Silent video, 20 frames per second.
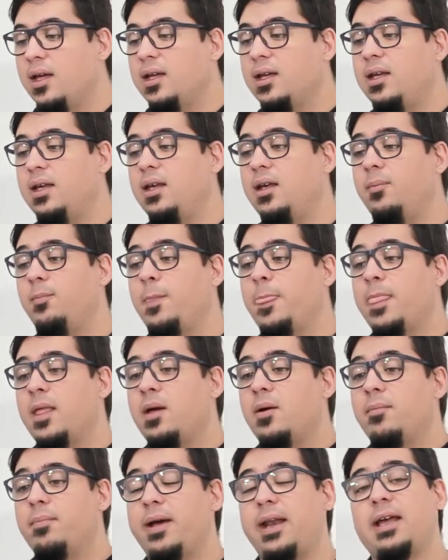y
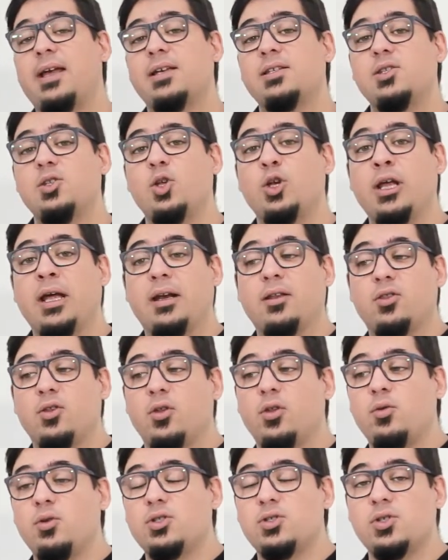para gestionar
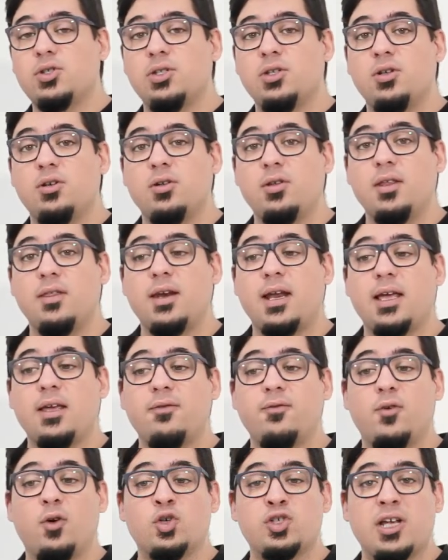todo nuestro Synology
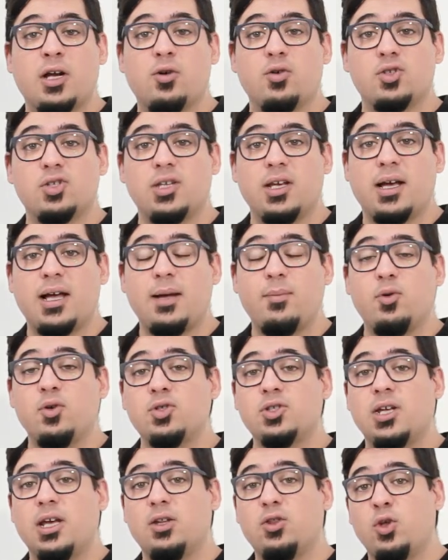Drive, os
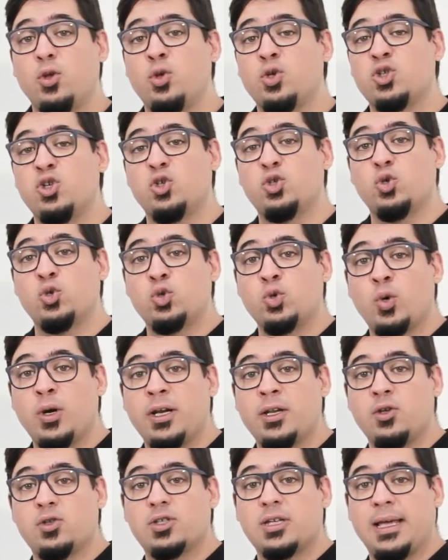aconsejamos que todos los
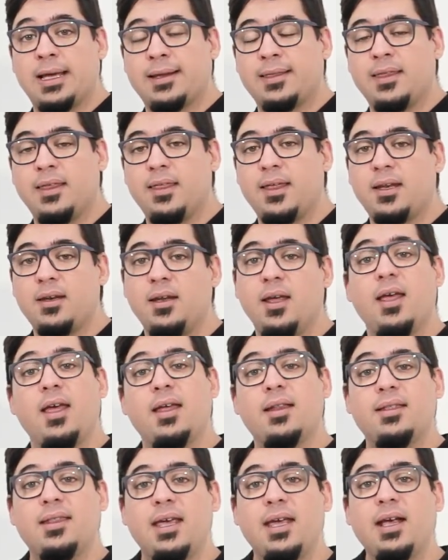usuarios que accedan
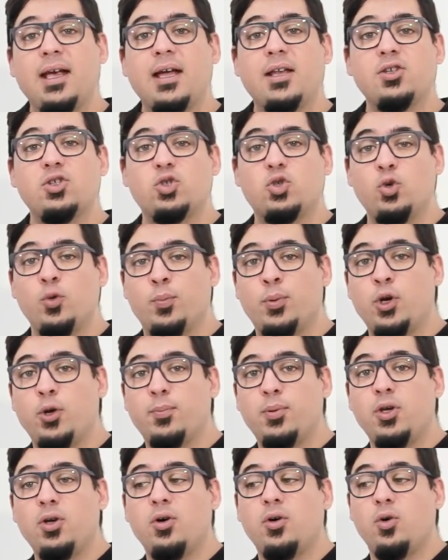tengan su
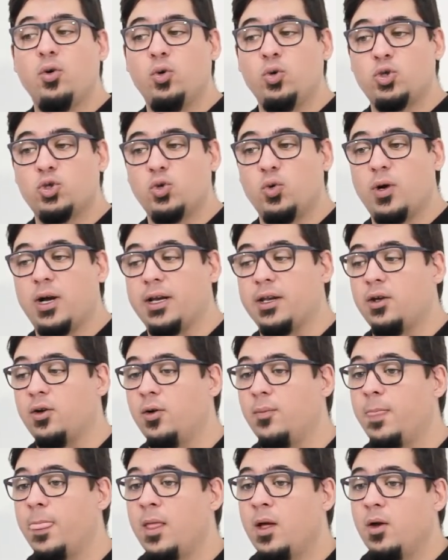propio
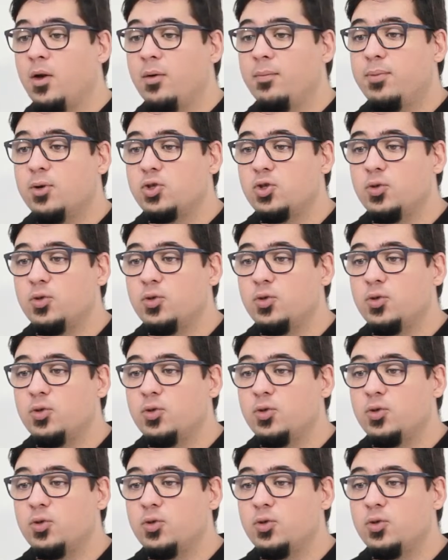usuario. Por